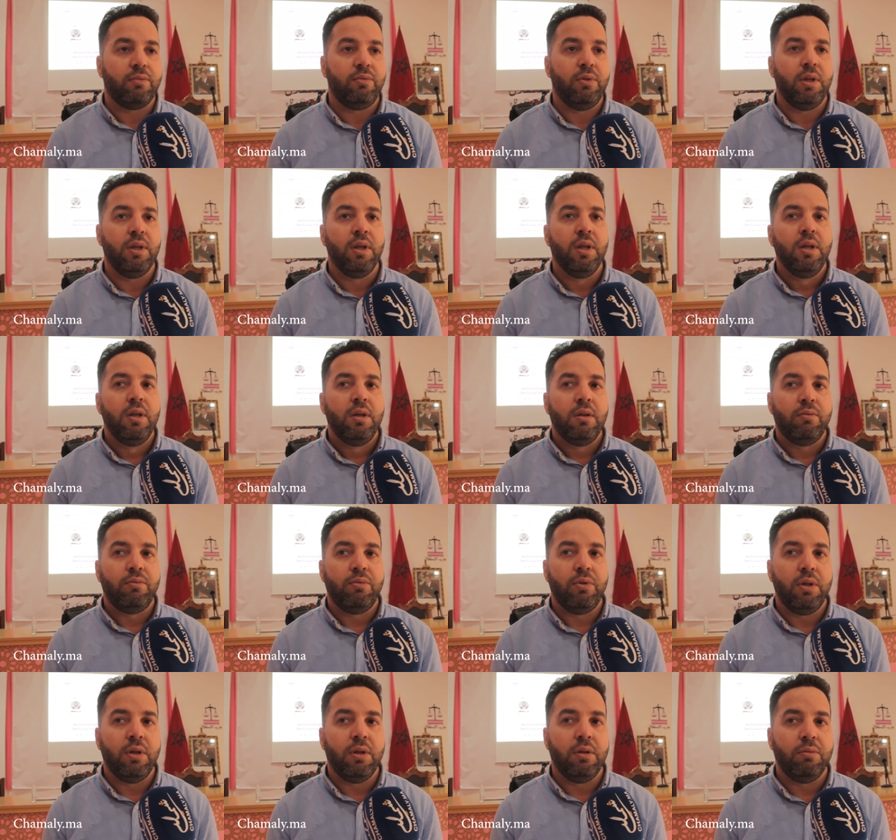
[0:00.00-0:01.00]
في
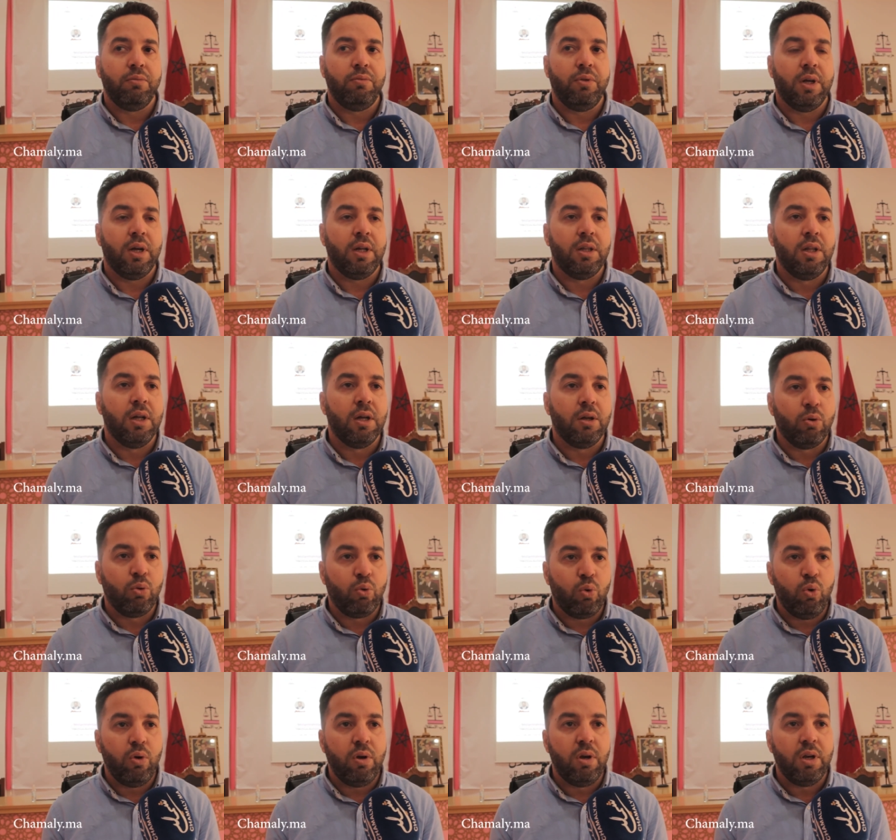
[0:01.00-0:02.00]
في في اذهان
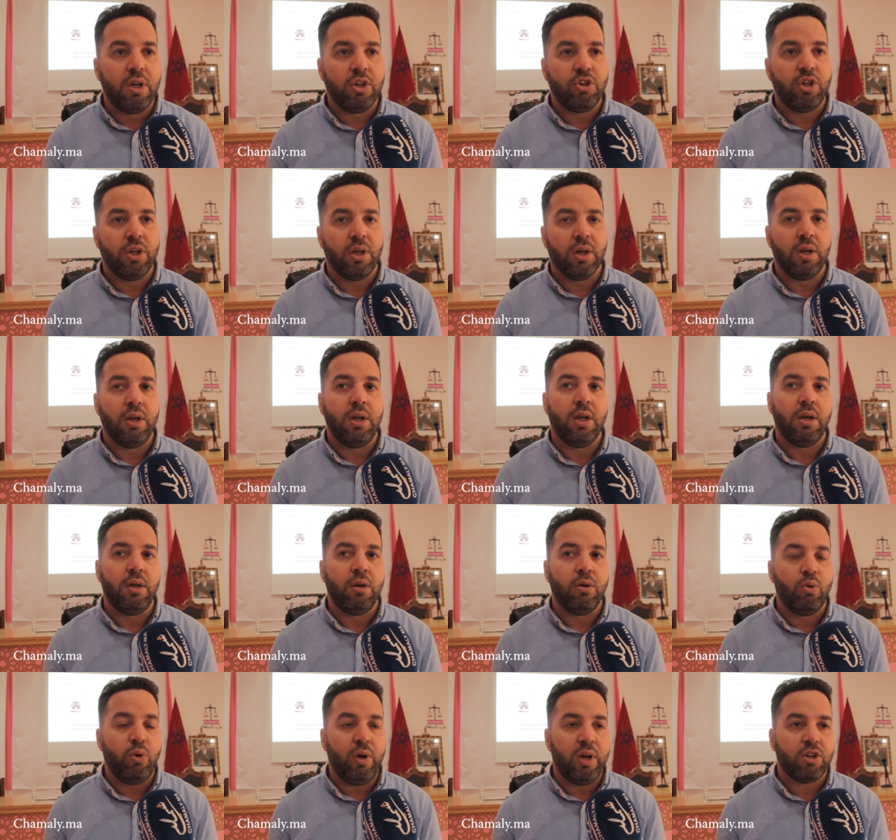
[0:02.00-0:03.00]
كل ناشئه
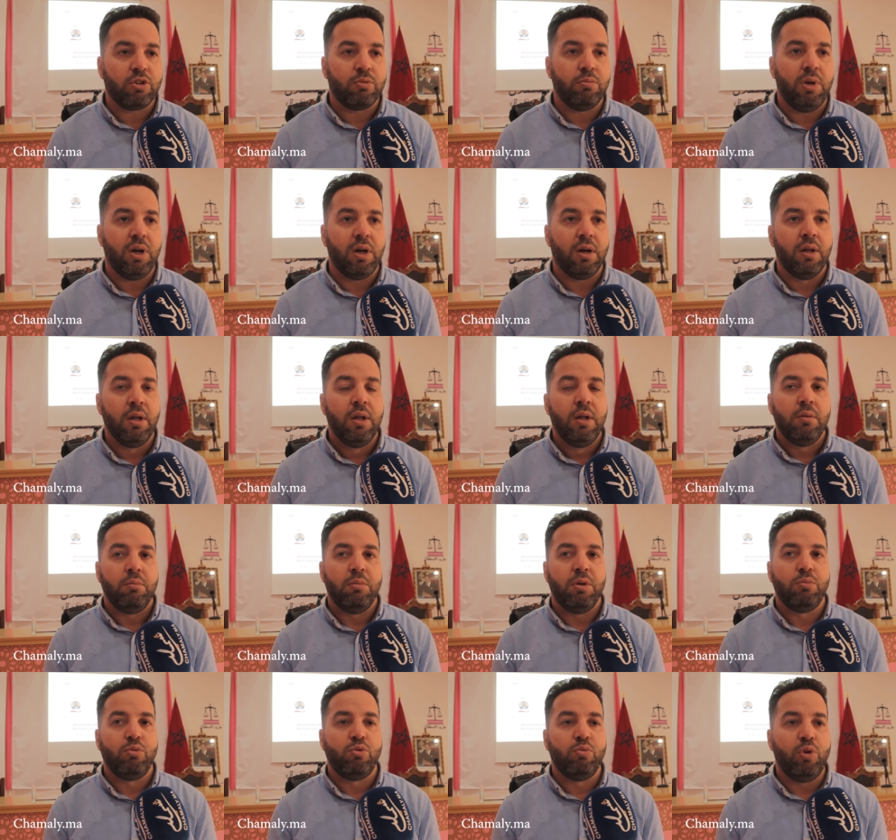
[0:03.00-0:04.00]
لانه عاش مع
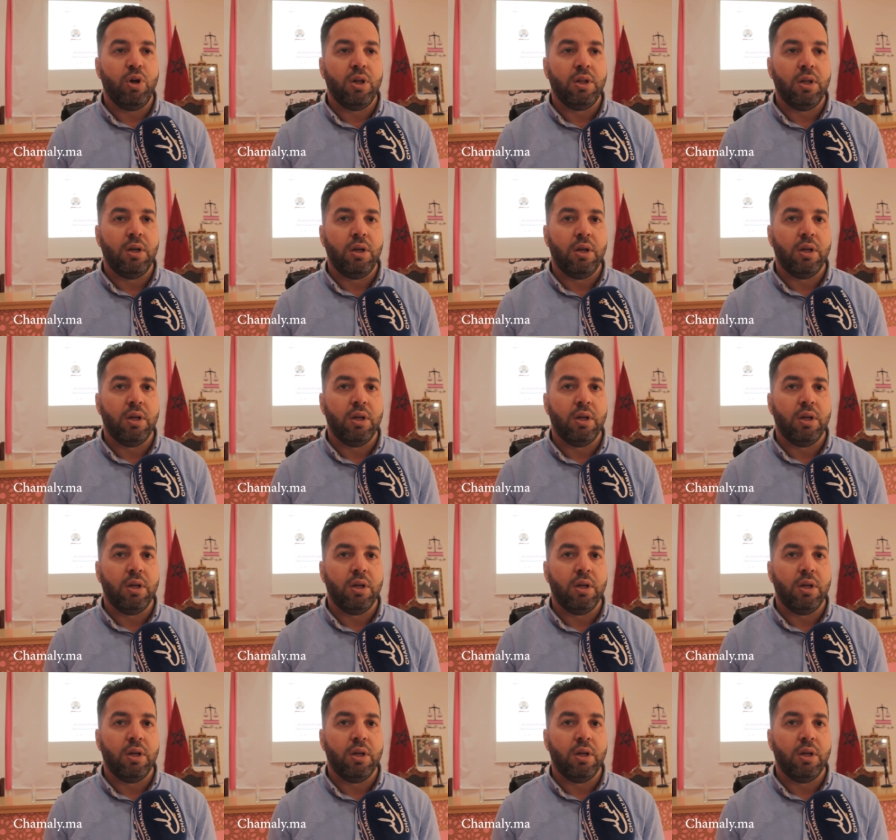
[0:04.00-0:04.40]
مع مجموعه ديال